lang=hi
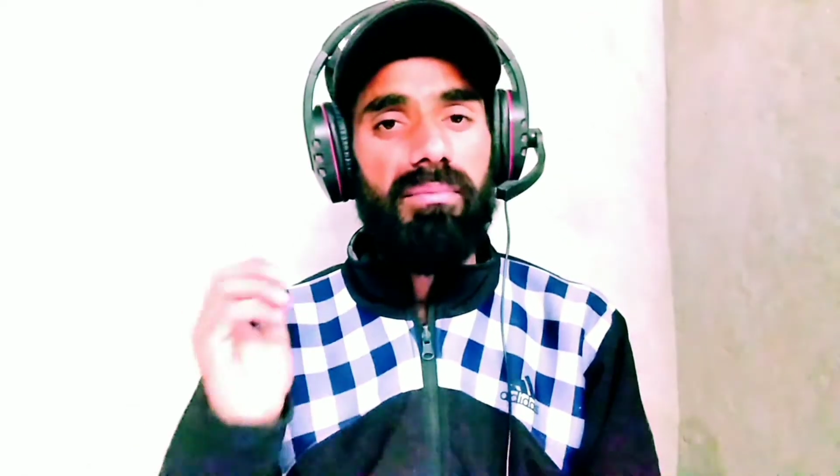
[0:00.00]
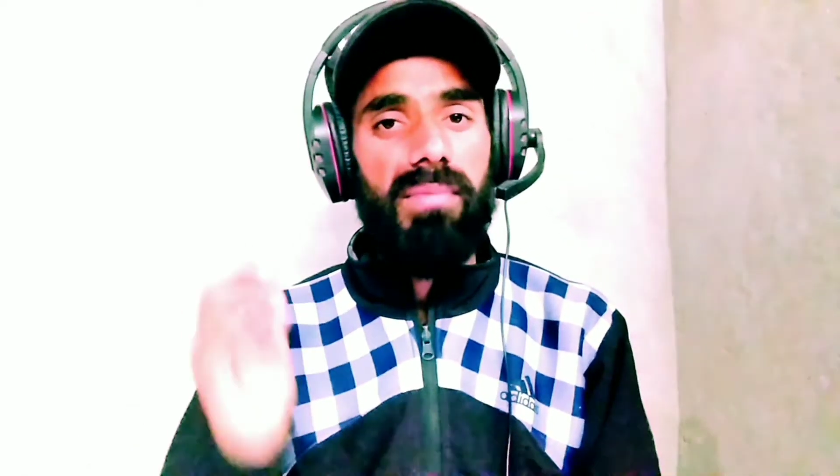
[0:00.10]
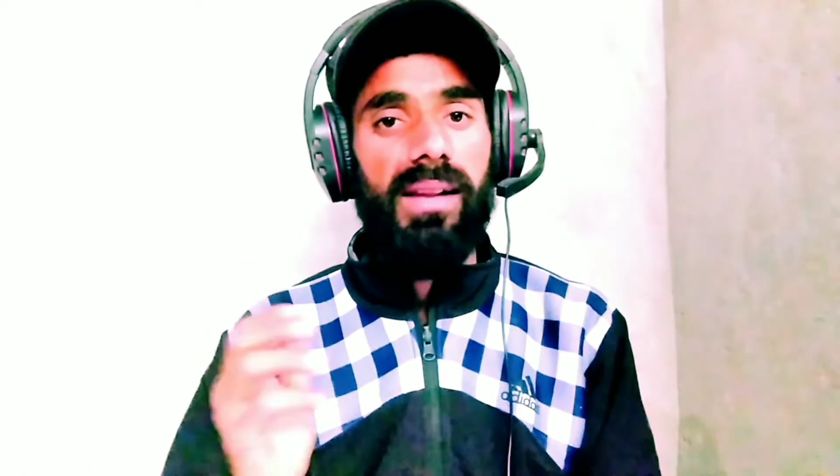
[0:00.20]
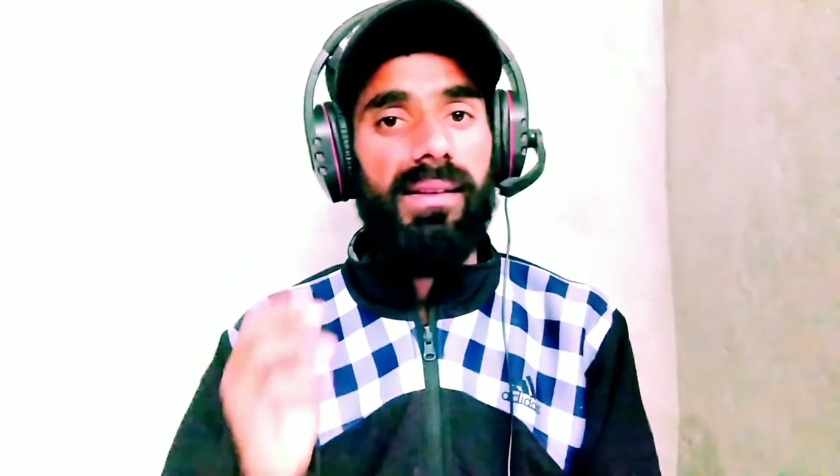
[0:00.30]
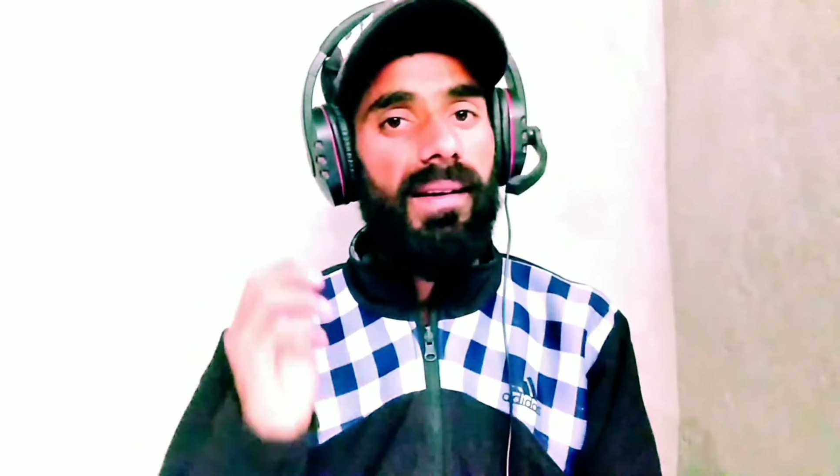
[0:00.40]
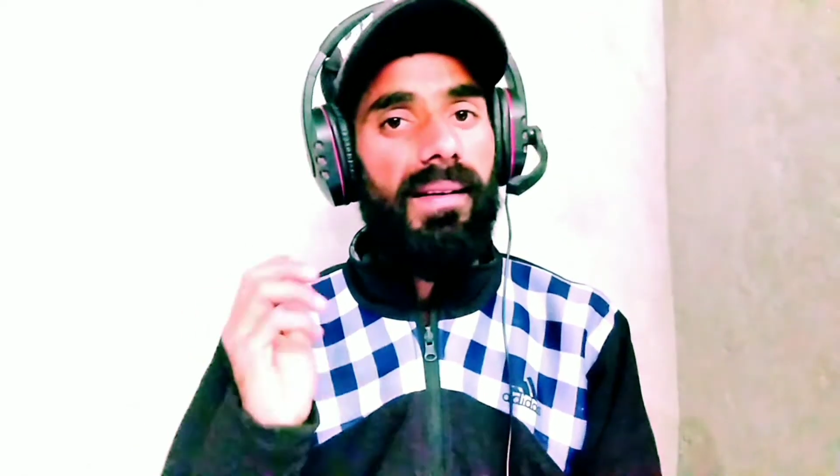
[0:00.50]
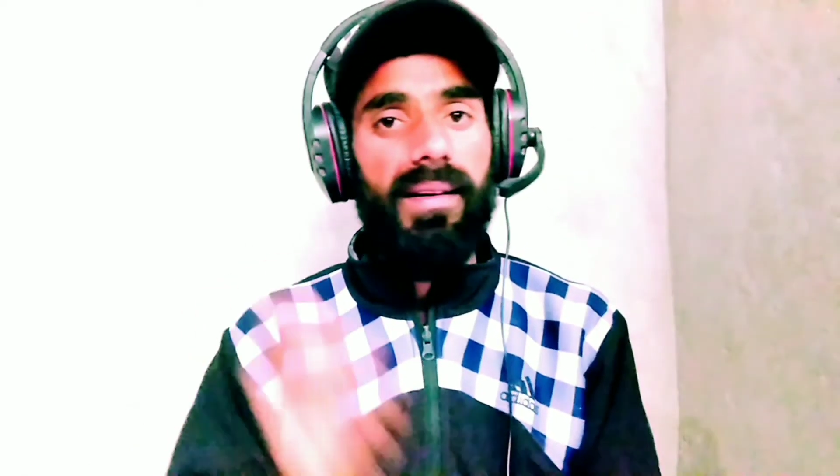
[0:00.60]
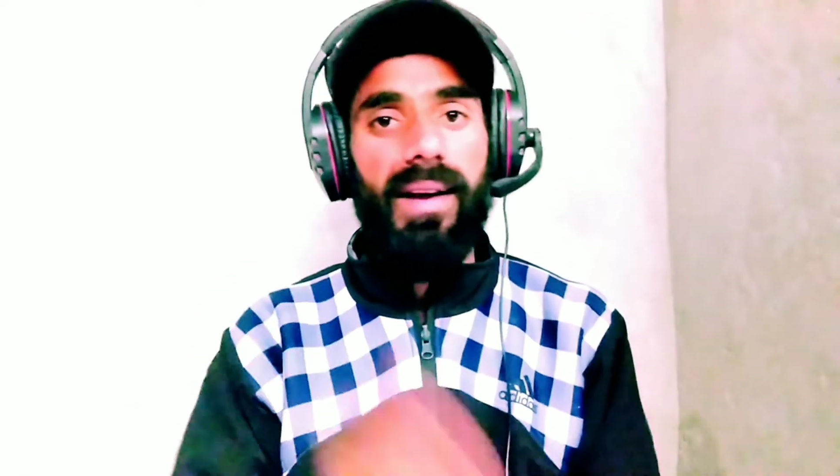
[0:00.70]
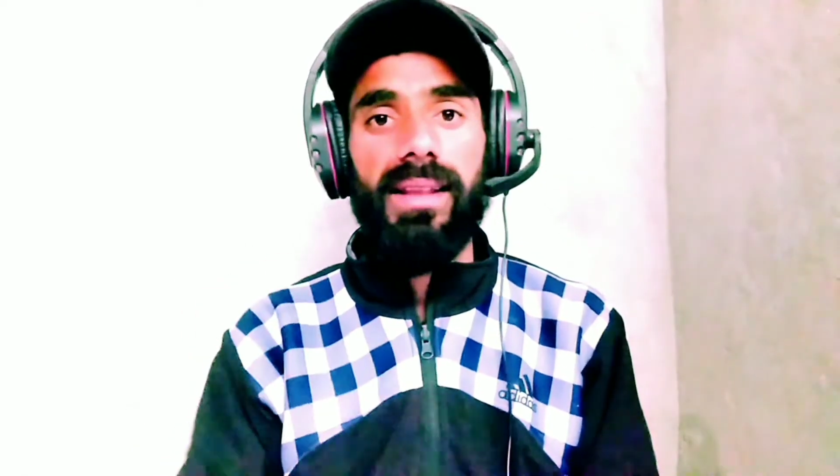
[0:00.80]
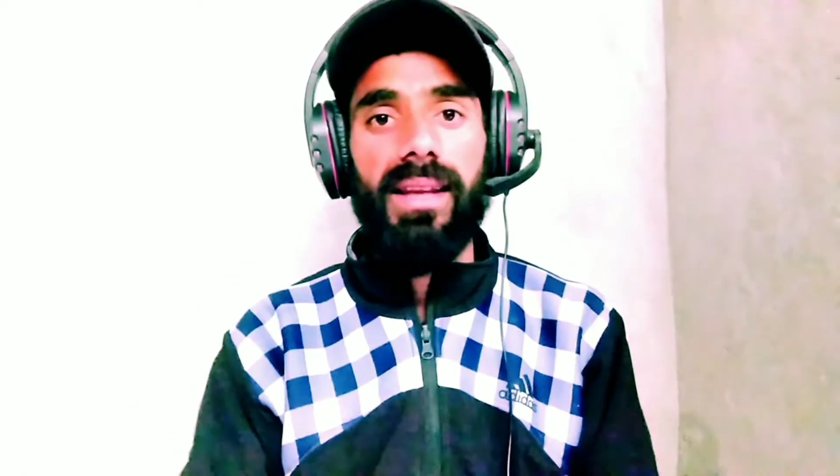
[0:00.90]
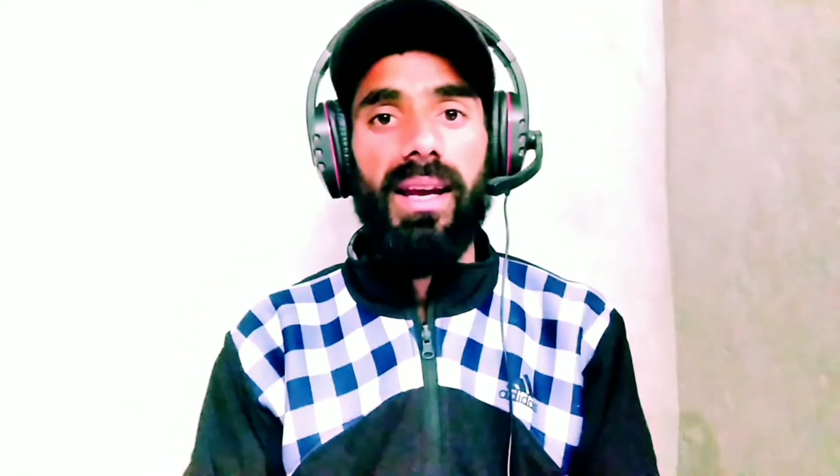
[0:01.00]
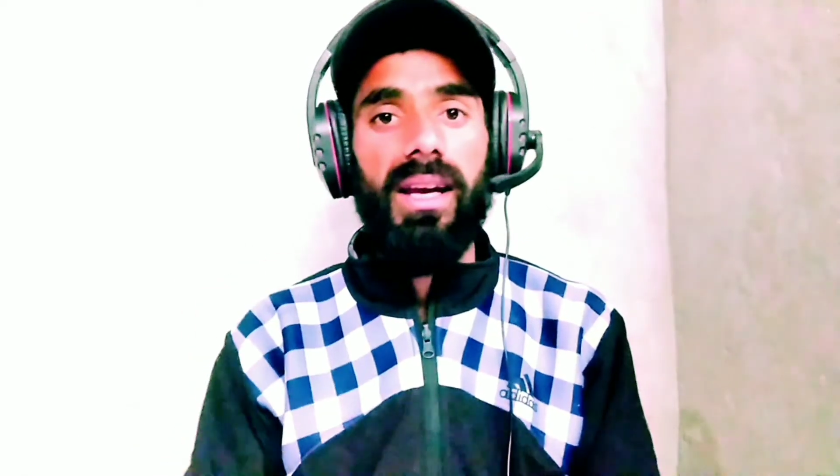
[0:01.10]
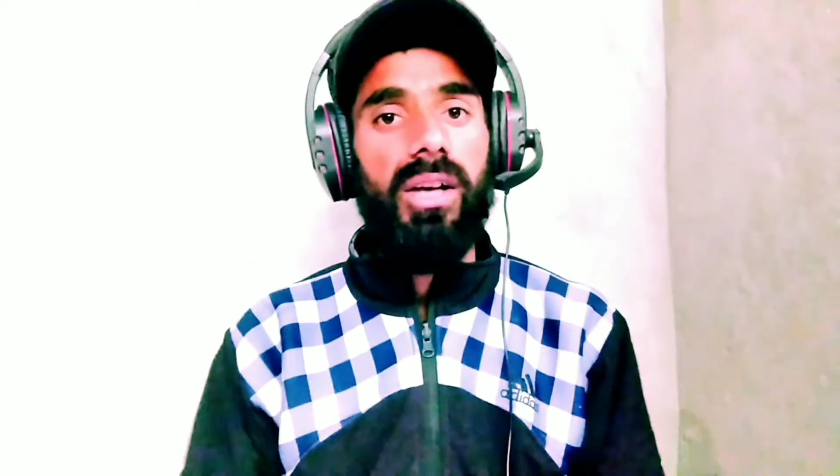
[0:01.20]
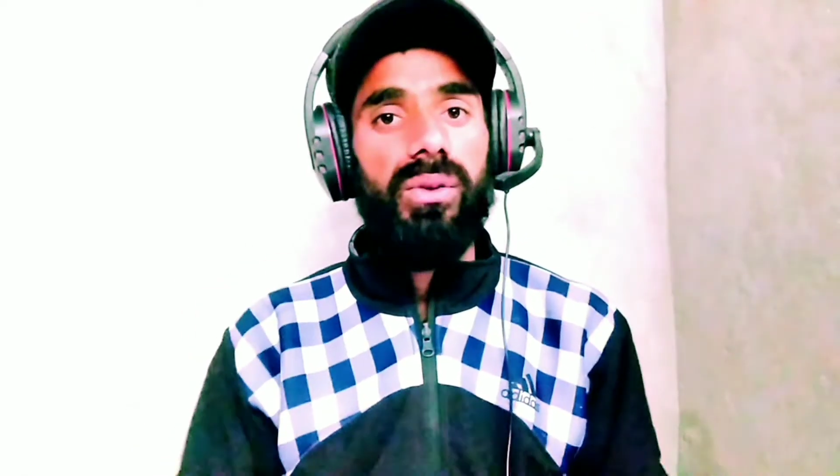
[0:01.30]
मिलते रहते हैं